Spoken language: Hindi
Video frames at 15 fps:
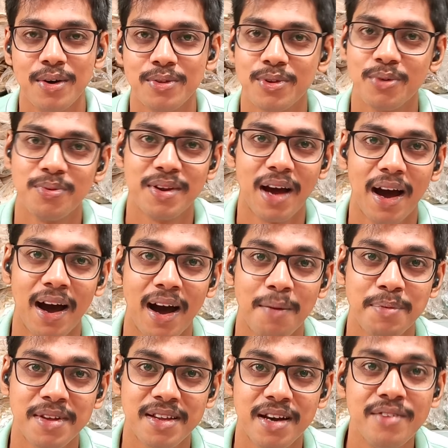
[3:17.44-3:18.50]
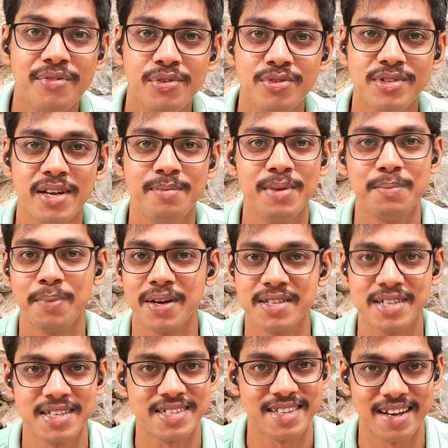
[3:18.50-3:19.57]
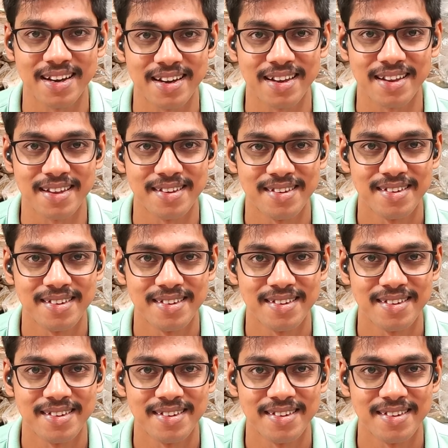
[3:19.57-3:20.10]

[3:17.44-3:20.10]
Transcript: तो फिर आप ये कन्फ्यूज़न में परचेज़ ना करें